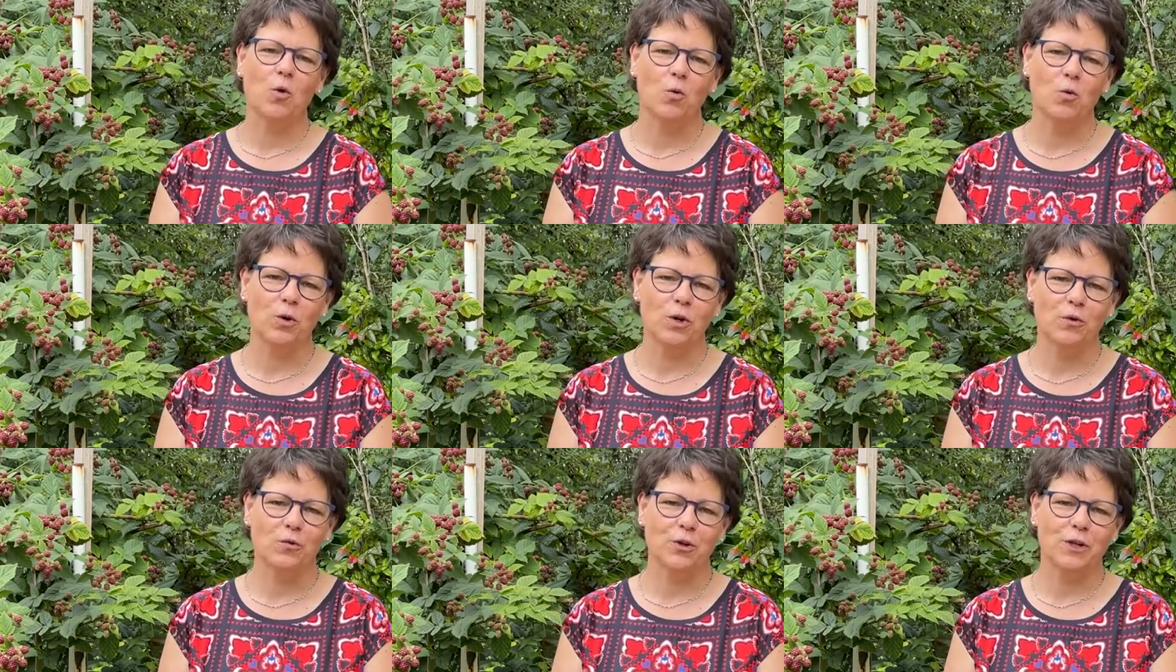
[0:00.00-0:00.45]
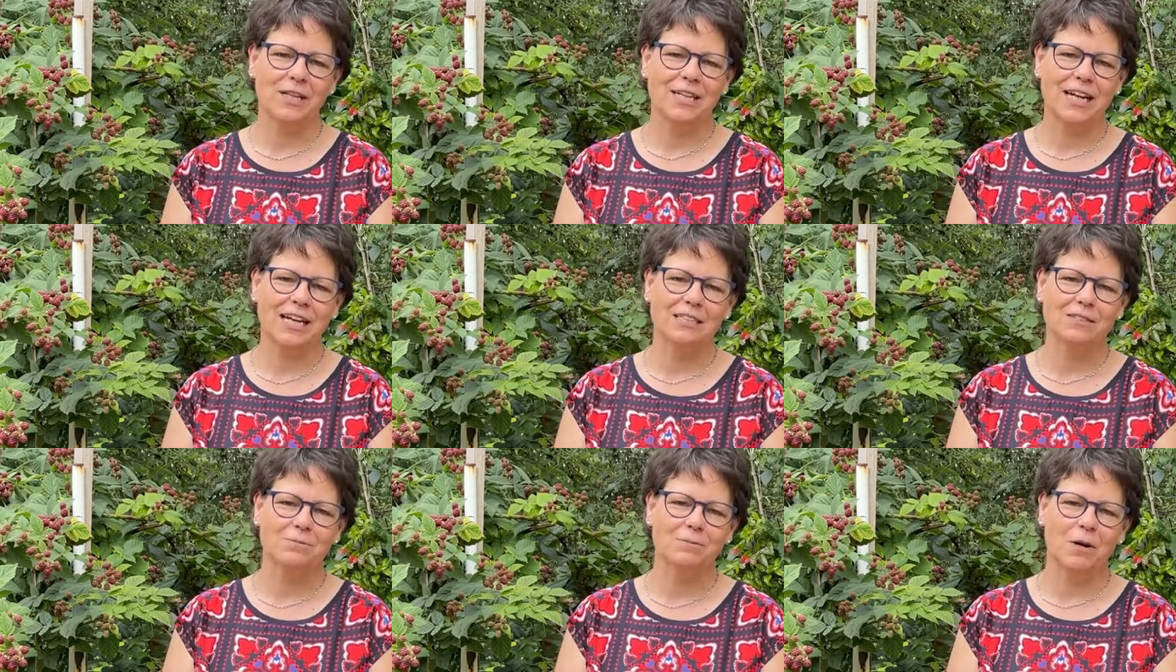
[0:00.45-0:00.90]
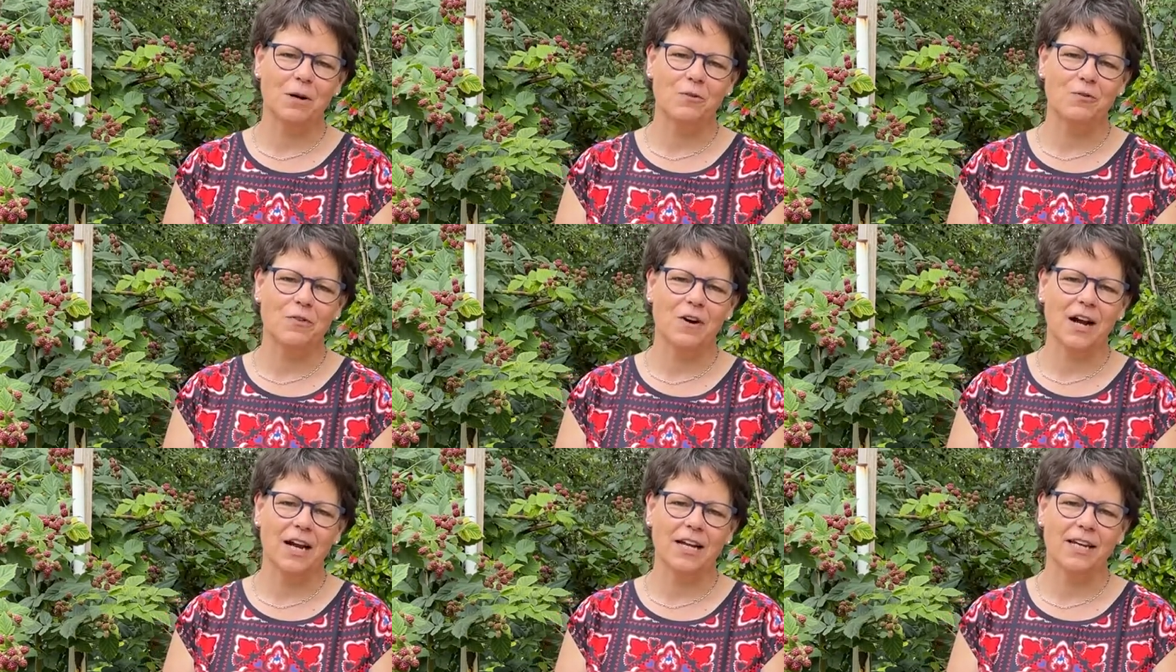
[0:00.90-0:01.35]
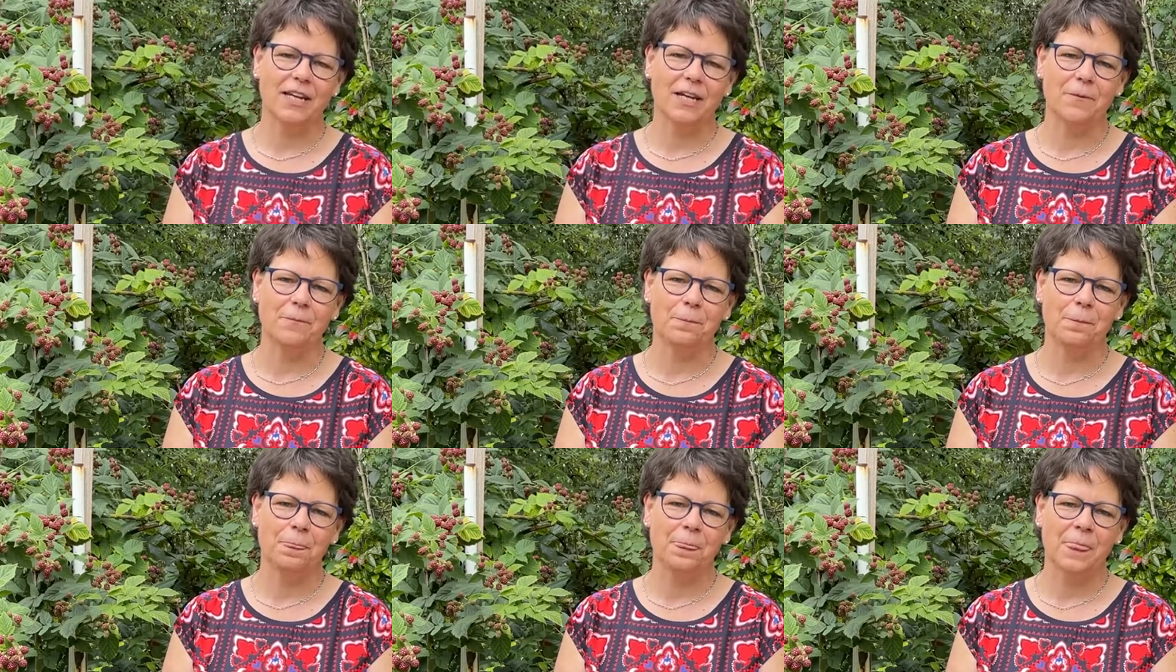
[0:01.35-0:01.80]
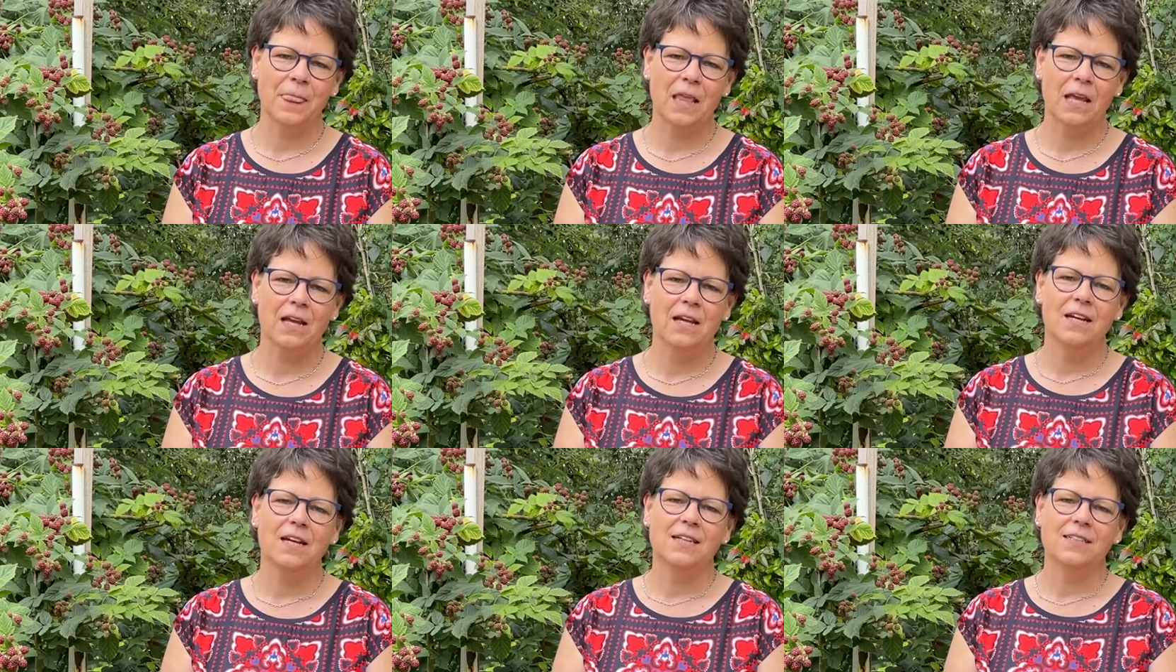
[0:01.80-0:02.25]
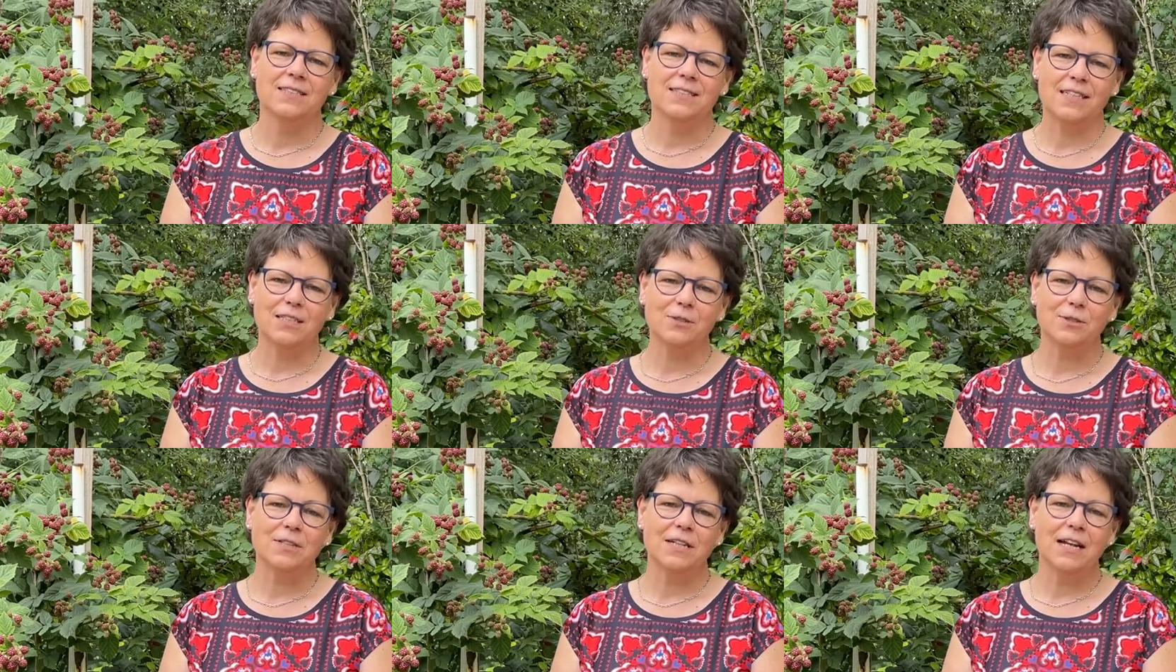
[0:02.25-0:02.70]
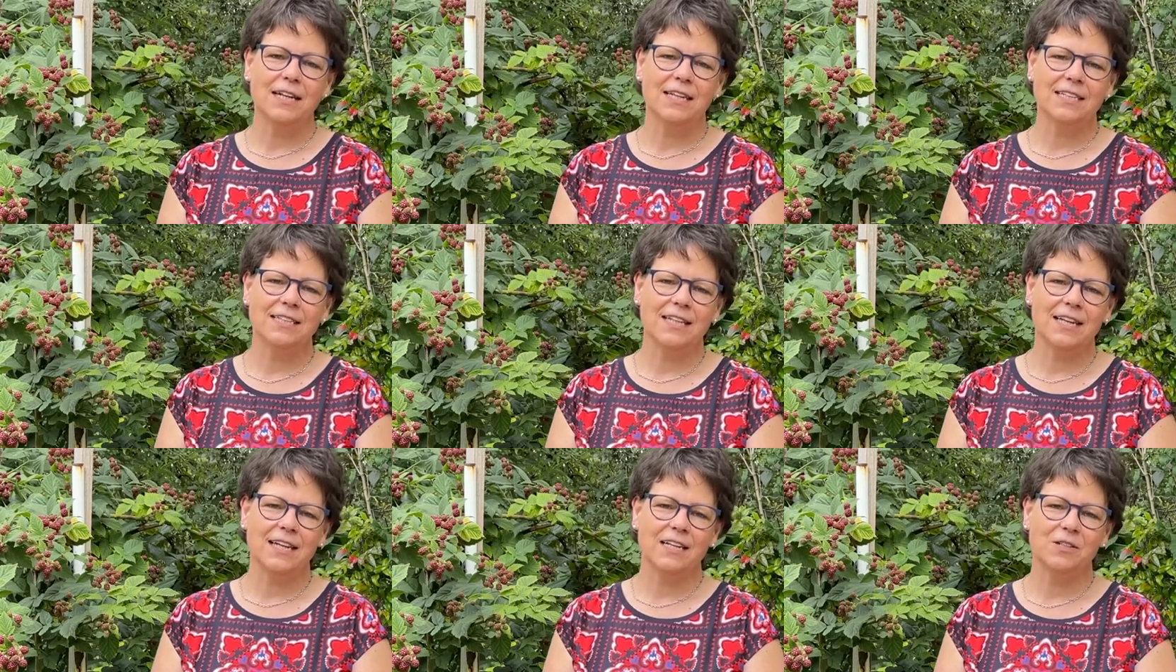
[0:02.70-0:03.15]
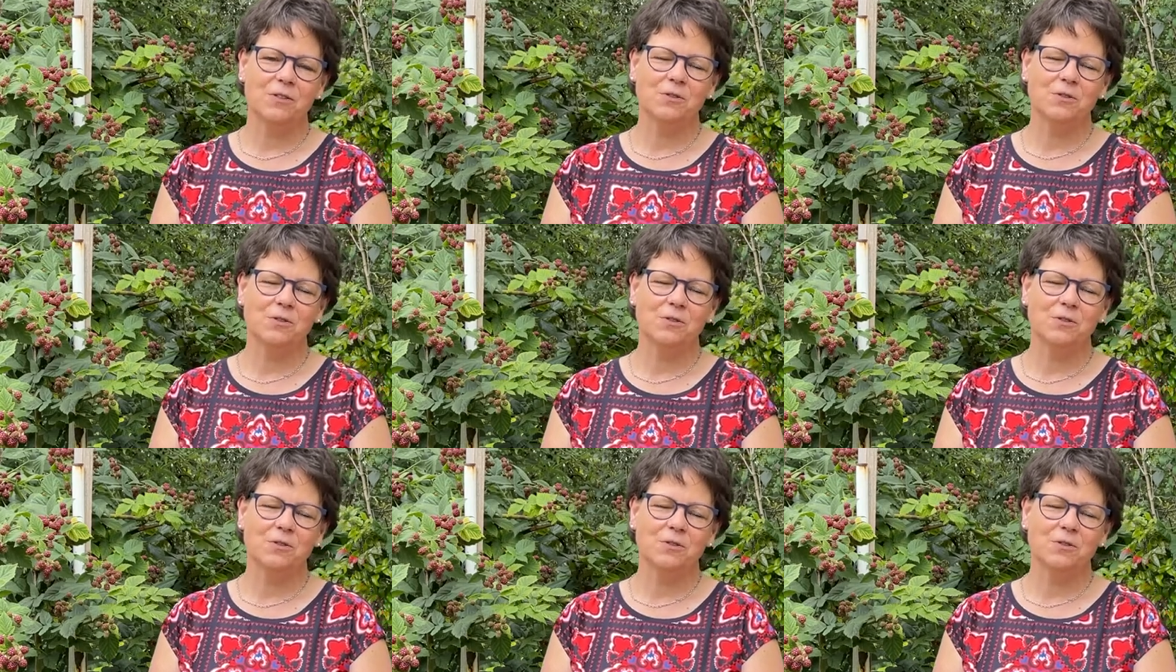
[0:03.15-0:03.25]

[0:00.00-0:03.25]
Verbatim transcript: oder für die Gartenbauvereine. Saisonalität